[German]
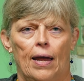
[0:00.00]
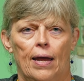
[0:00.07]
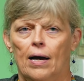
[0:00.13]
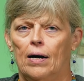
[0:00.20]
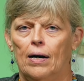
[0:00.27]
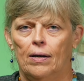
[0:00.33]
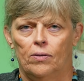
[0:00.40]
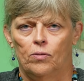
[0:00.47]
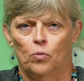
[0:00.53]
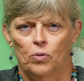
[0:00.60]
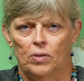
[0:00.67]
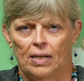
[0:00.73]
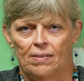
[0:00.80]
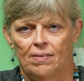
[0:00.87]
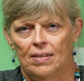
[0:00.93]
Ja, also
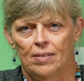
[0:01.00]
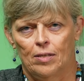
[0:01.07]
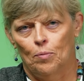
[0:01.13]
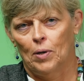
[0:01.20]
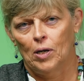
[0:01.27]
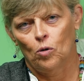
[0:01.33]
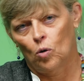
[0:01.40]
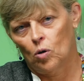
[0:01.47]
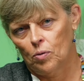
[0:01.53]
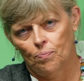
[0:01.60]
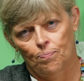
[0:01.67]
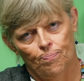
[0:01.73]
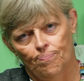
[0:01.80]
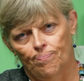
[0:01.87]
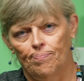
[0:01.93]
das hieß immer noch
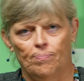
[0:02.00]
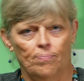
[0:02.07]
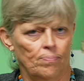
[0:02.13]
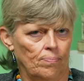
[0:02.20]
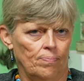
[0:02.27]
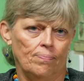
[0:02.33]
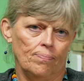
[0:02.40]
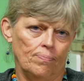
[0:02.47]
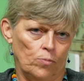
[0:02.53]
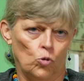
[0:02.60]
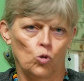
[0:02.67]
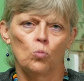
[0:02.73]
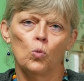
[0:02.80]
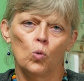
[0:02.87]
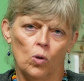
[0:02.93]
mm,
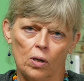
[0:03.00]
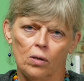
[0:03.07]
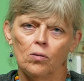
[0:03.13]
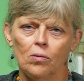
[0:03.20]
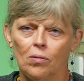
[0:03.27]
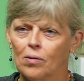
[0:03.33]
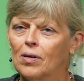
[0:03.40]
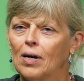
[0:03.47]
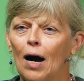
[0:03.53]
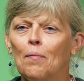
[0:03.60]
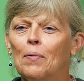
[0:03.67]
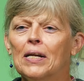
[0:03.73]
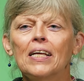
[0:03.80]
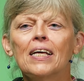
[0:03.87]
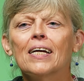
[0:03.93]
Tumor,
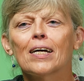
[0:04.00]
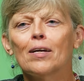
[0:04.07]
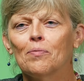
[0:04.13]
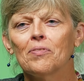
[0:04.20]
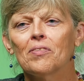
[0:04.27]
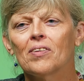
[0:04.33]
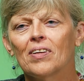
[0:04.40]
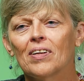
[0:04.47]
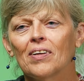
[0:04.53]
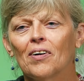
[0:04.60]
aber nicht Krebs.